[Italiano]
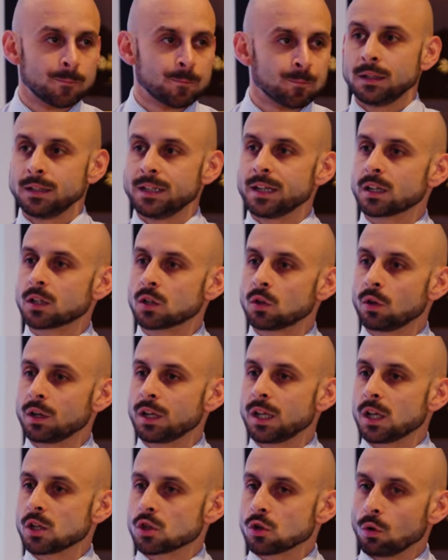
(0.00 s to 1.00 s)
Gli
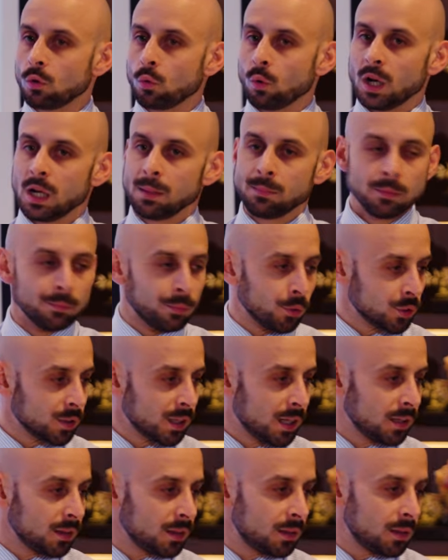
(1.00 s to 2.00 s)
errori sono quelli più
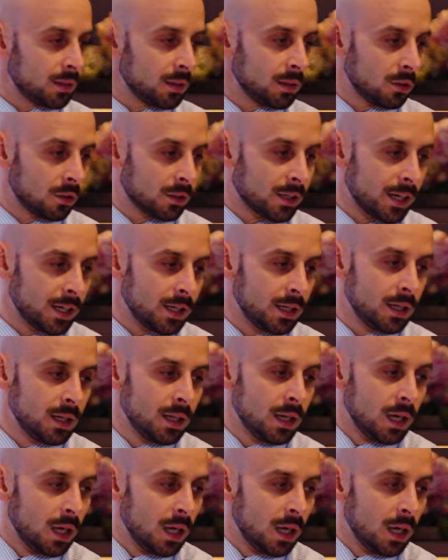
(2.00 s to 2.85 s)
importanti, ok?